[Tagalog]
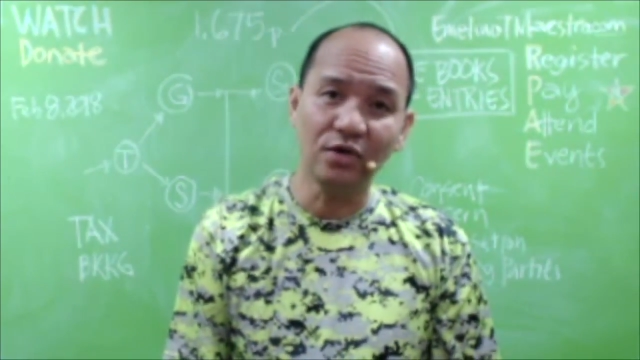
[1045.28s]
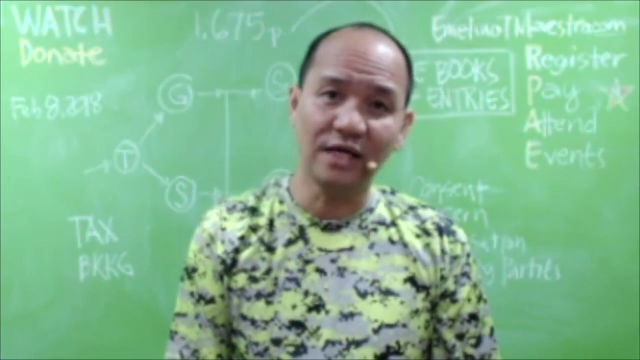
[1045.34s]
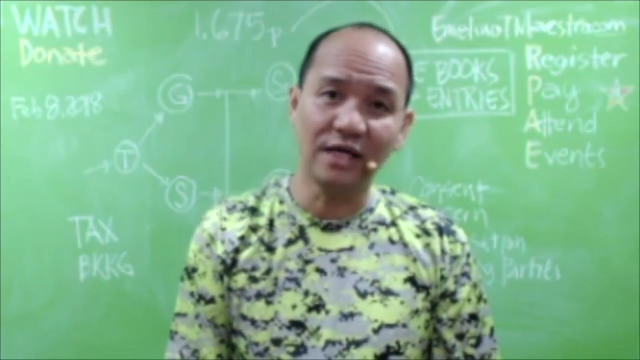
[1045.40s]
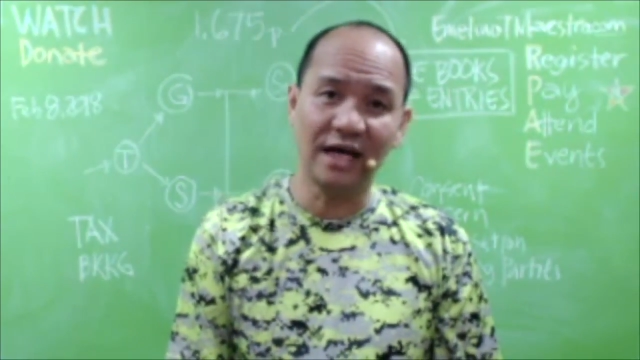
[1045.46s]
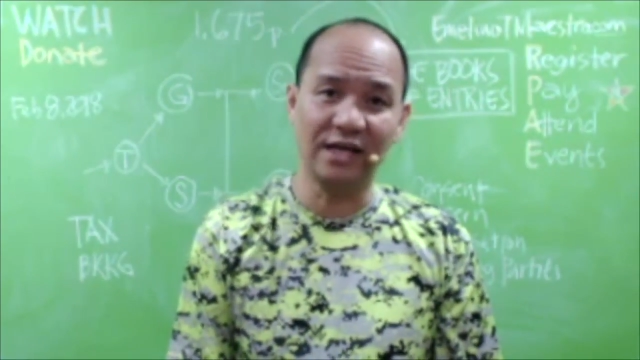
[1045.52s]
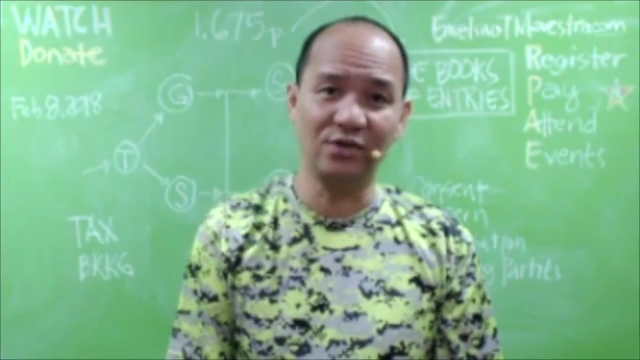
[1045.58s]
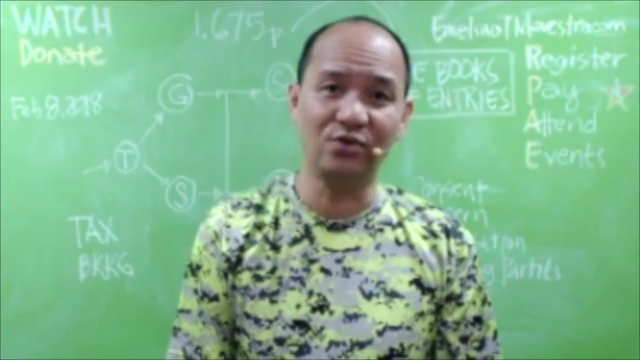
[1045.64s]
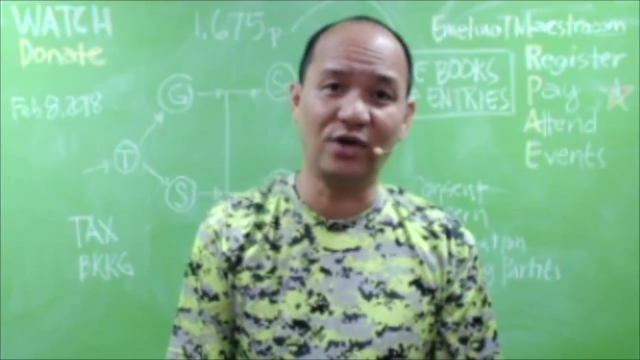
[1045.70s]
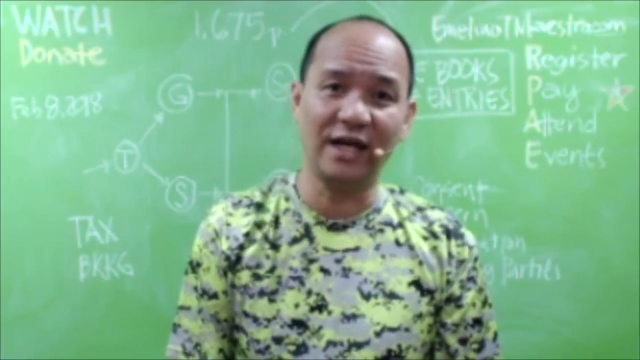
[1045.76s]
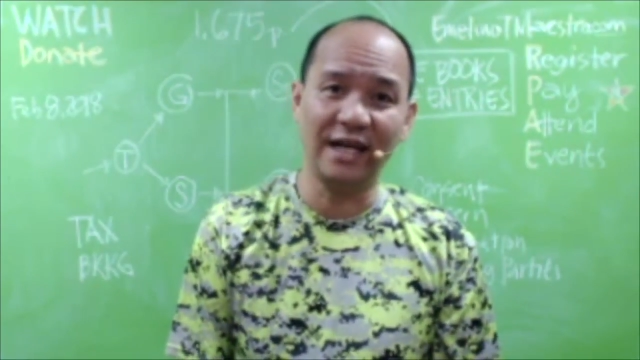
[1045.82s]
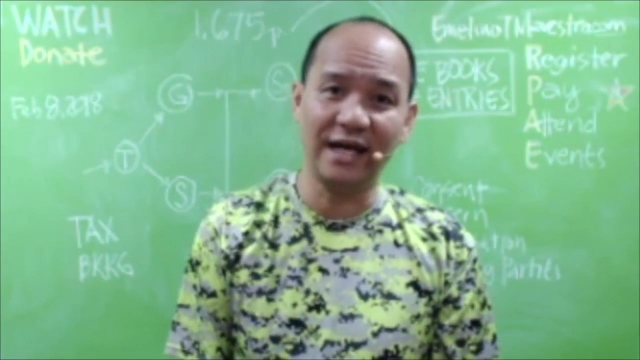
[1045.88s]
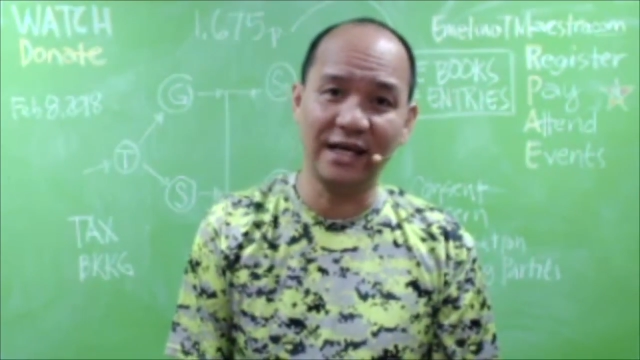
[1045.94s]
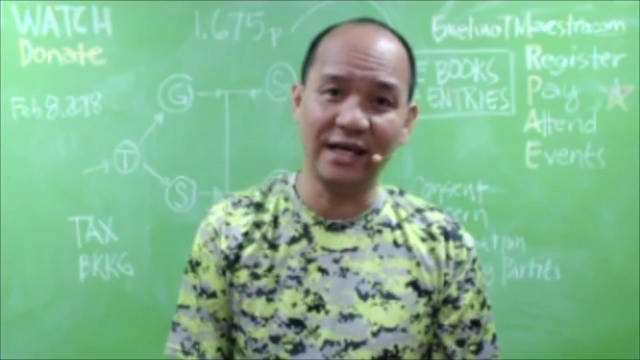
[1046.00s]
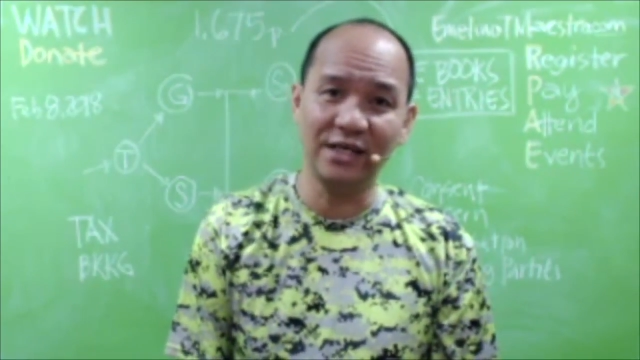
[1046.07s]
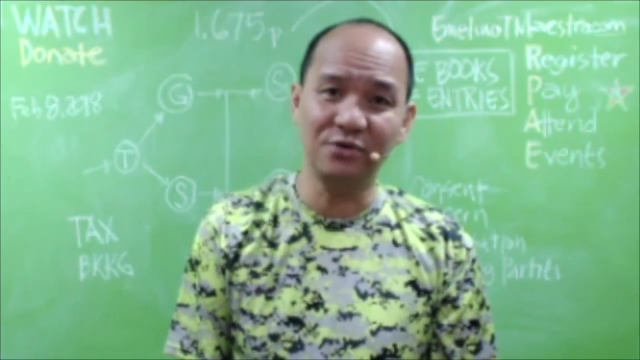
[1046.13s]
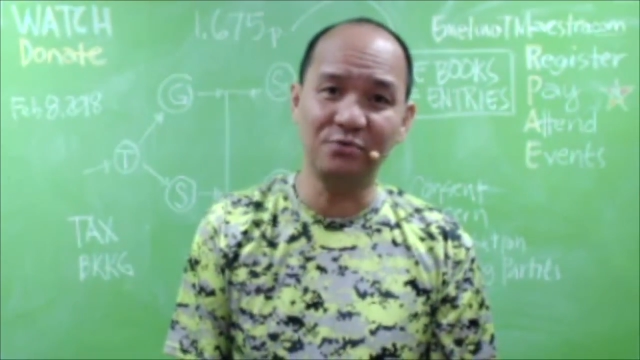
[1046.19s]
gaano
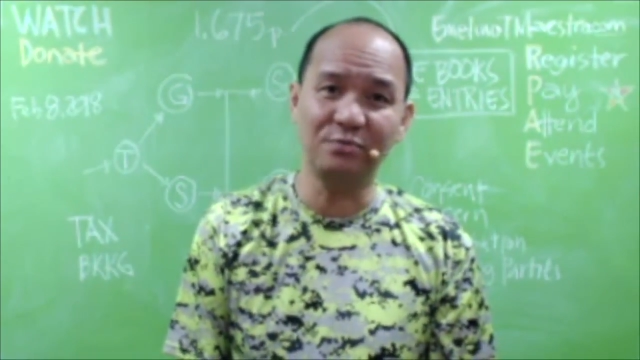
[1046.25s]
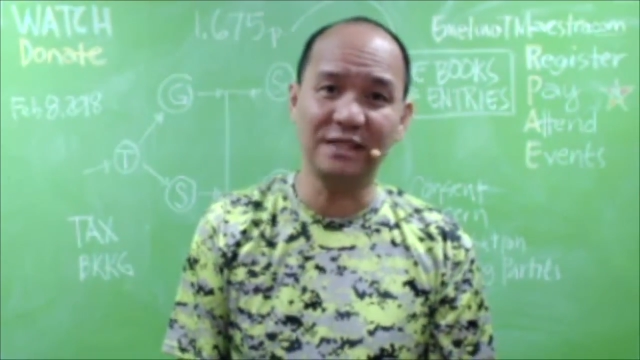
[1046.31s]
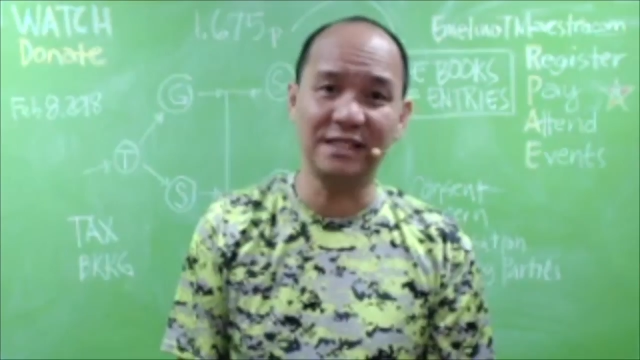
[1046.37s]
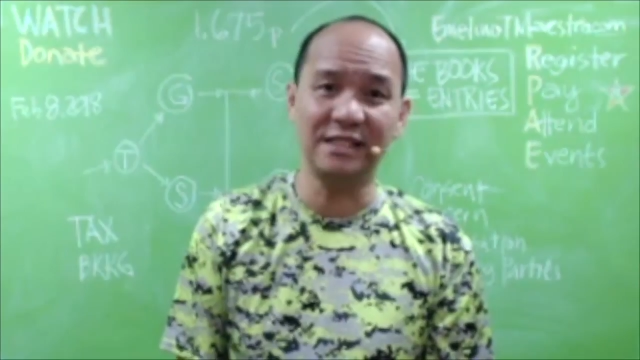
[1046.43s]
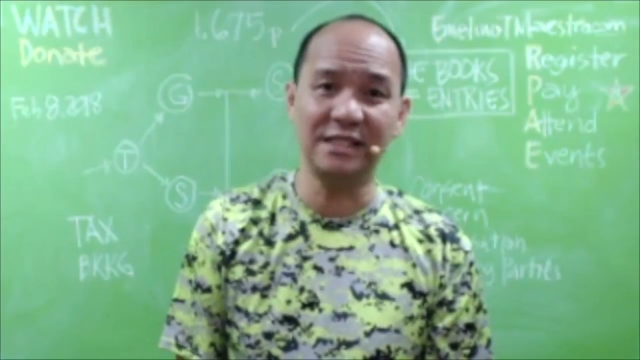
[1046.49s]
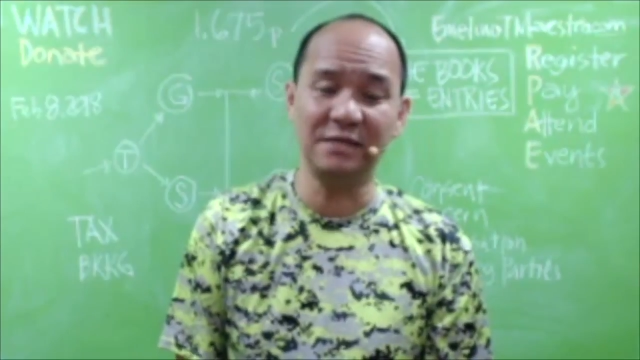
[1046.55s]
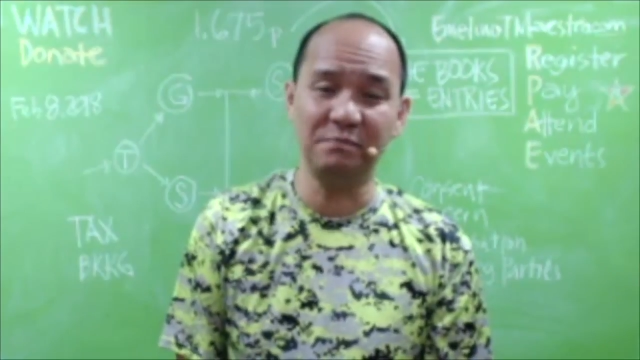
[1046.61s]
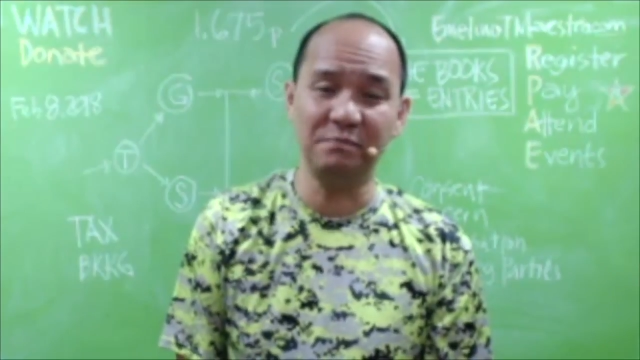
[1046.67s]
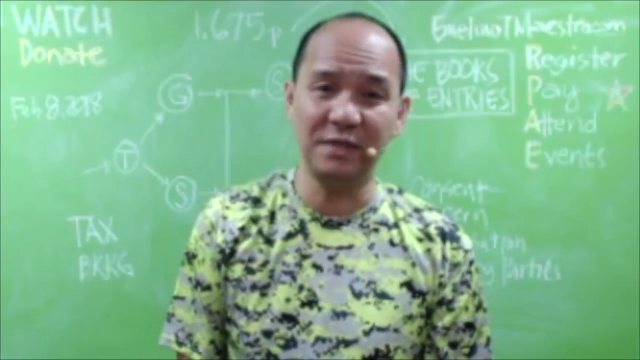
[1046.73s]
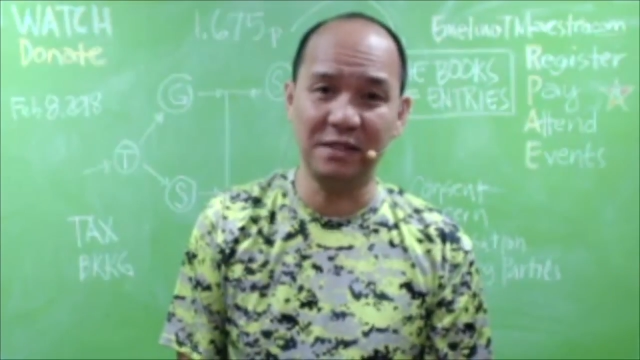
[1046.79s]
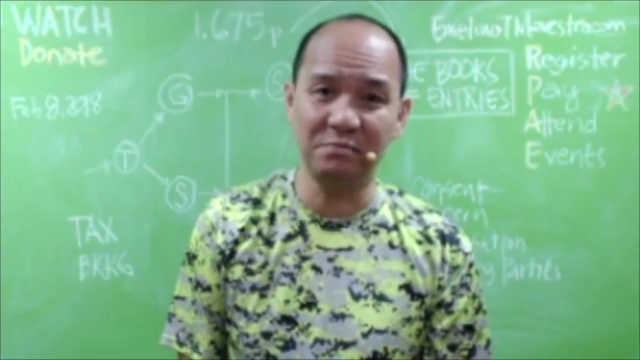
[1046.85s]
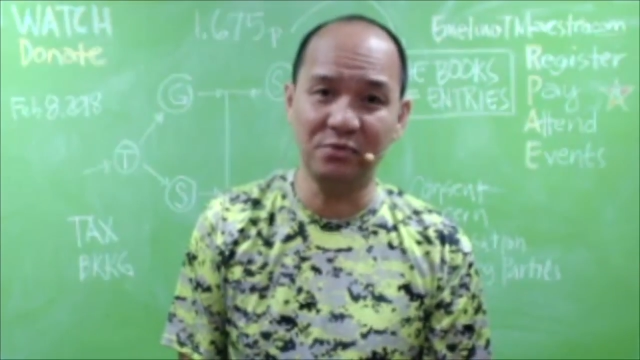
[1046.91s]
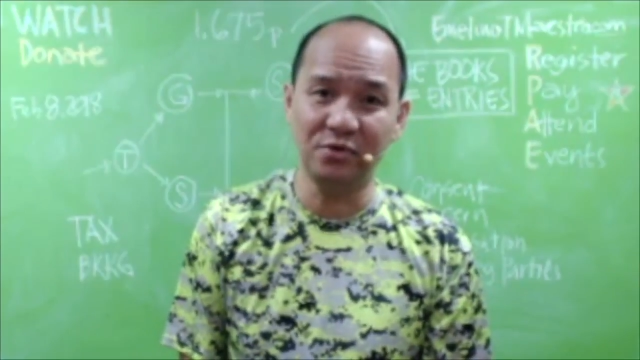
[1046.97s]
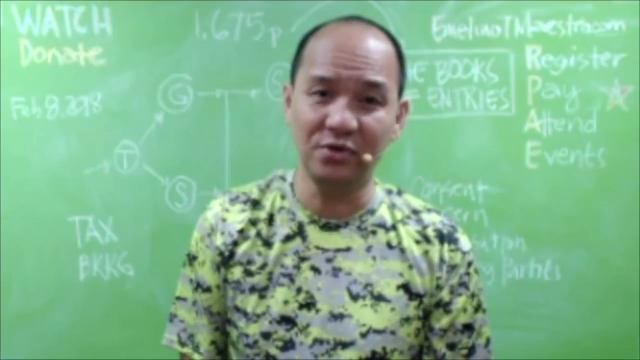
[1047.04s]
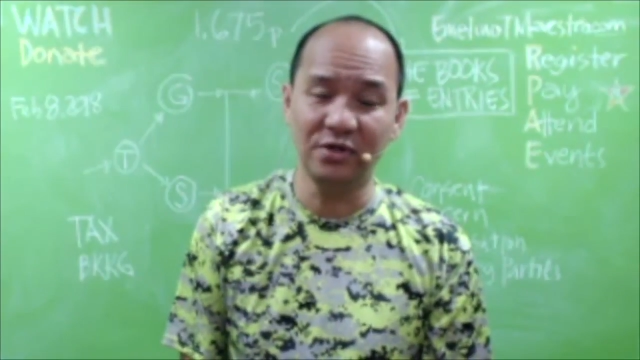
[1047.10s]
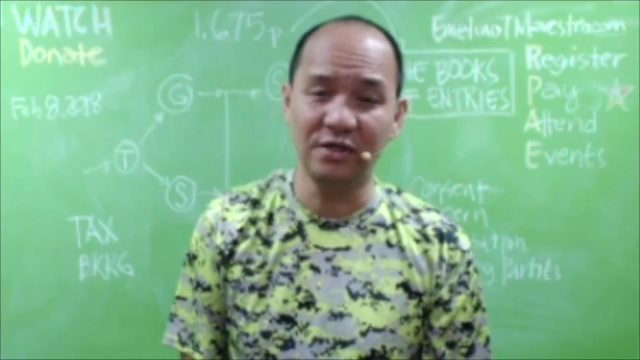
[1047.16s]
kalaki yung matitipid mo.